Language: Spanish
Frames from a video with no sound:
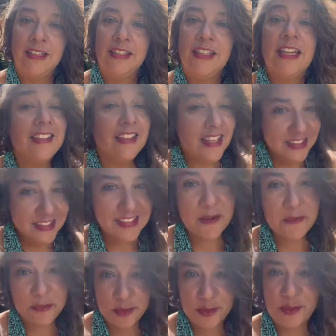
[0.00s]
Date esta
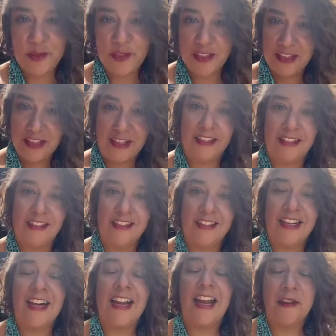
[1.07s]
oportunidad,
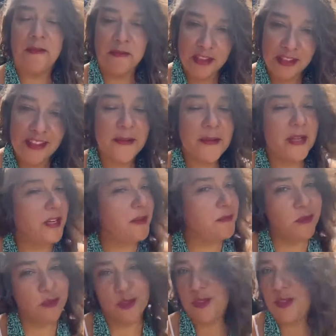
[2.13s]
realmente vale
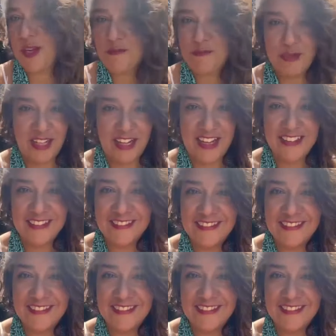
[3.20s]
mucho la pena.